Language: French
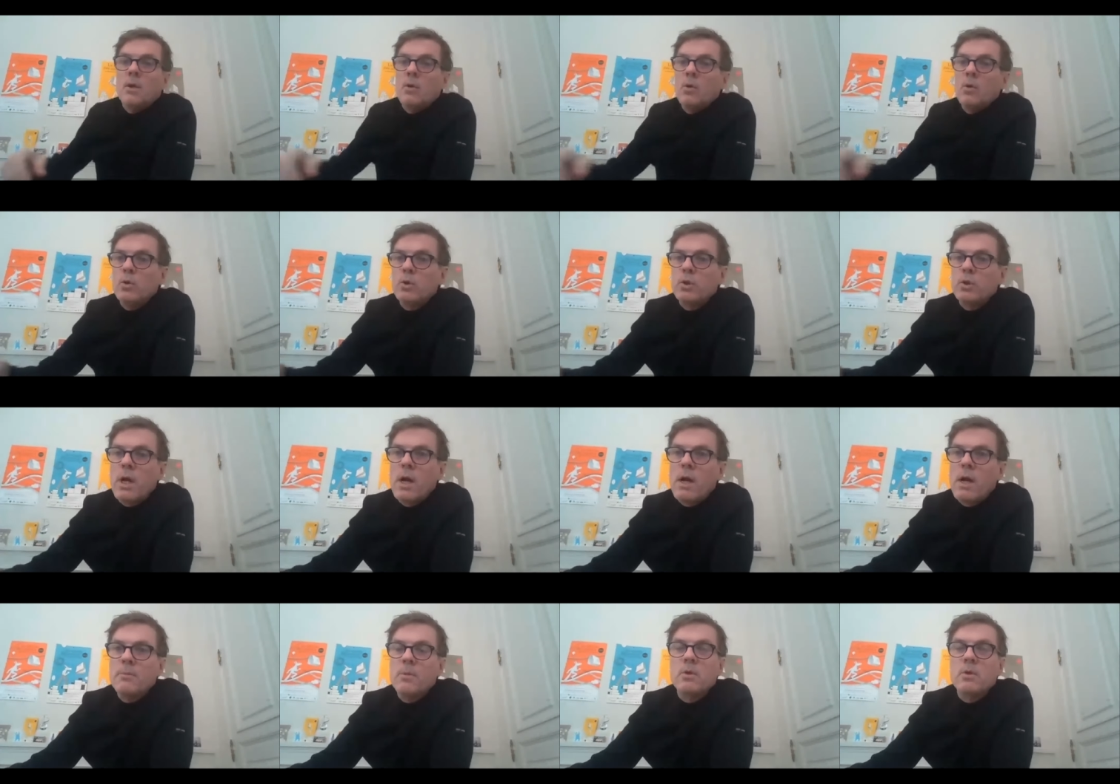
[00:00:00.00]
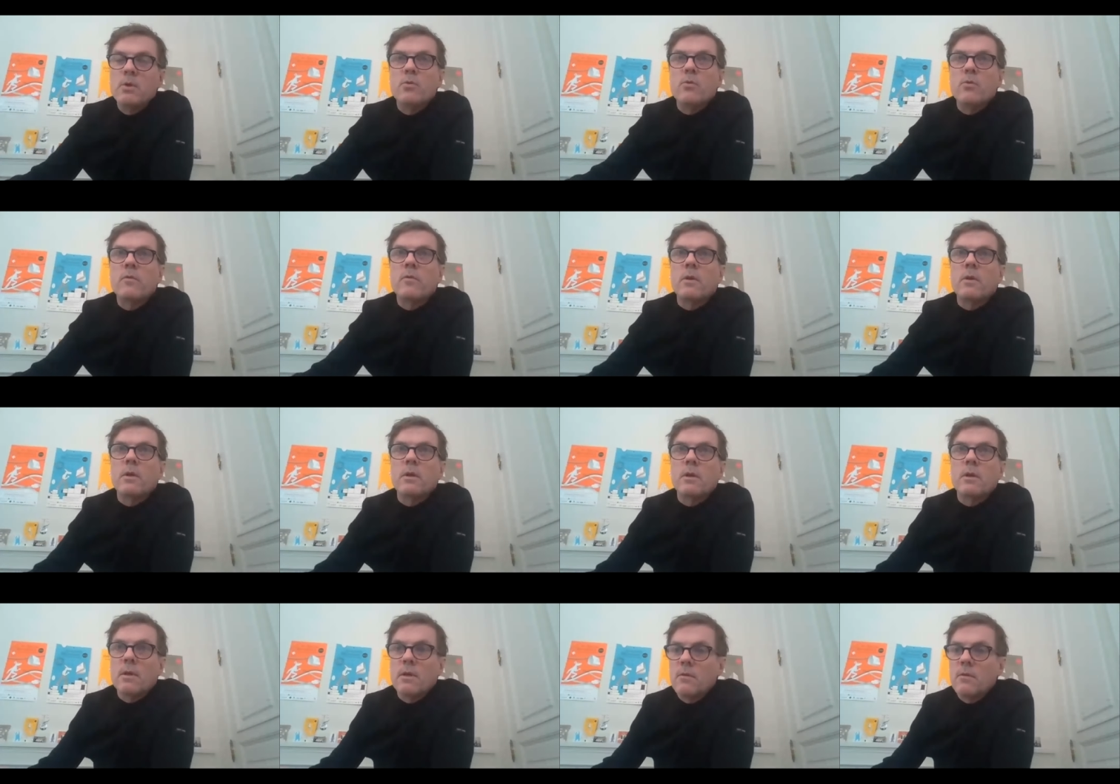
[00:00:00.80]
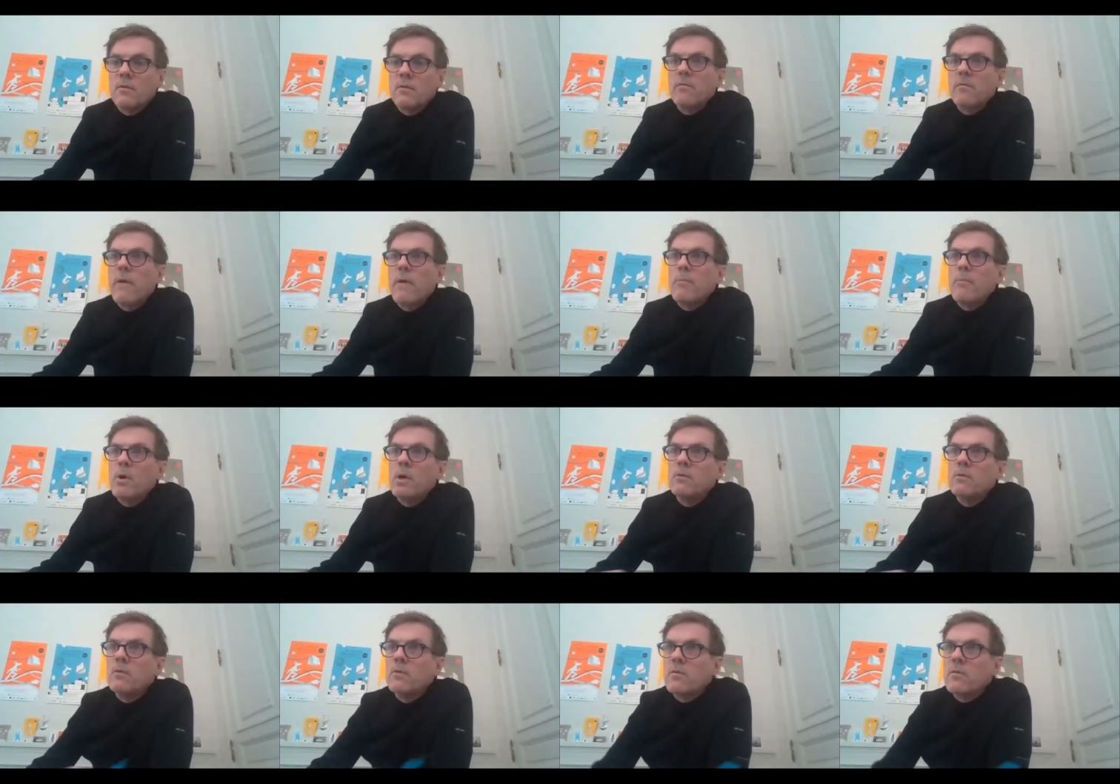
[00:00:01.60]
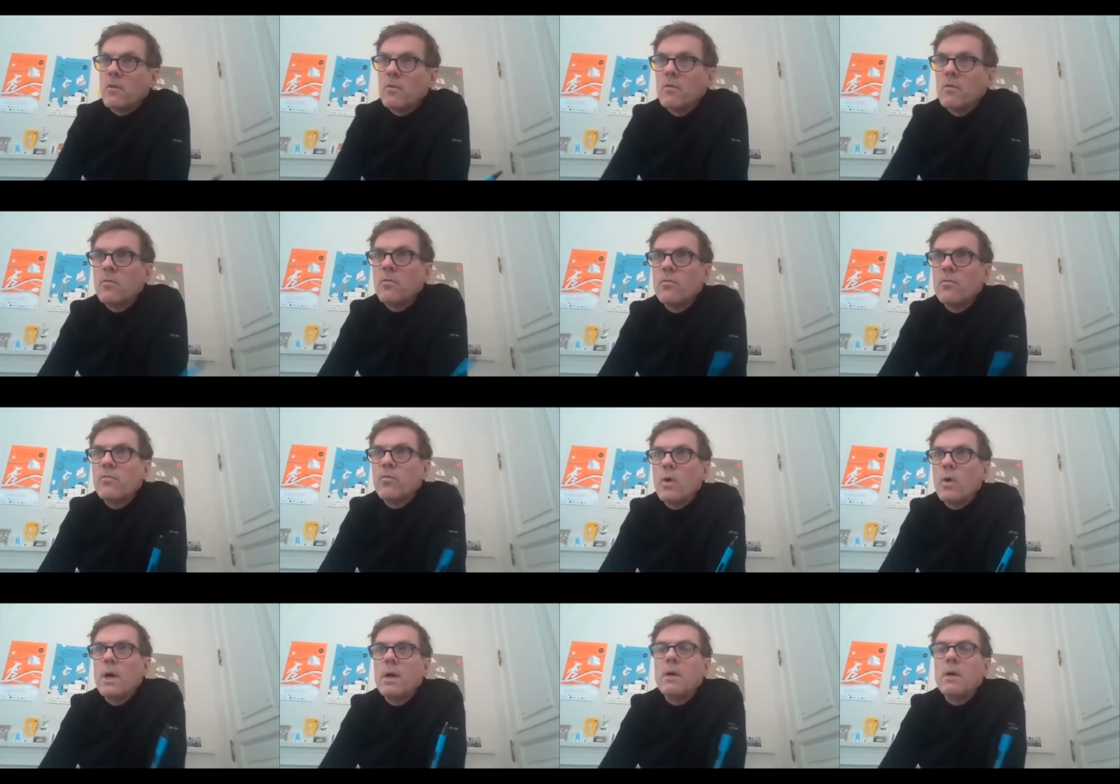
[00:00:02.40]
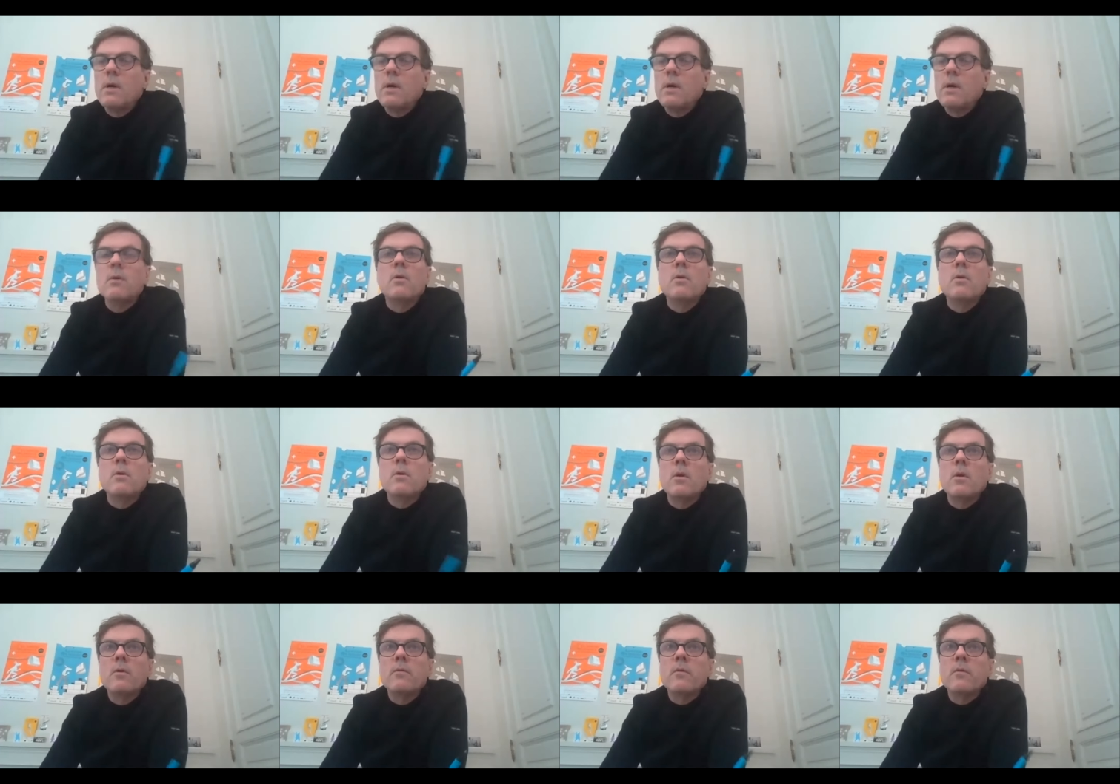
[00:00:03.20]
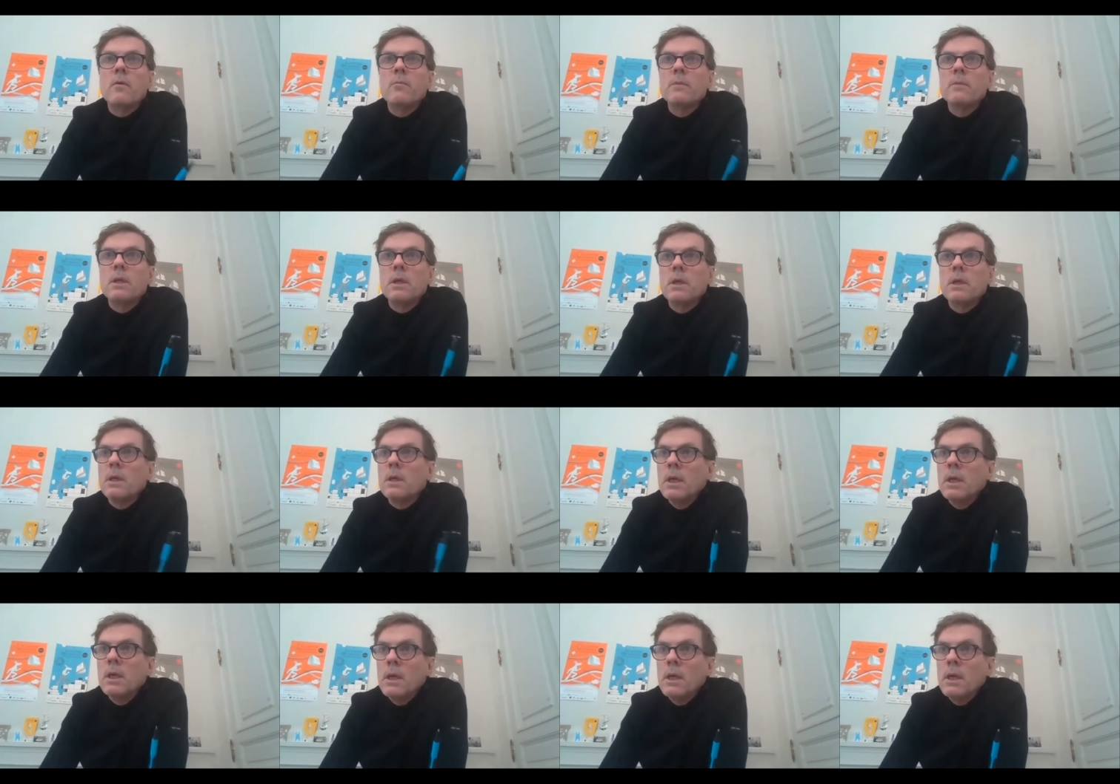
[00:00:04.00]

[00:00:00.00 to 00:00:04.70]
le charme de ces événements à distance, de voir l'ensemble des,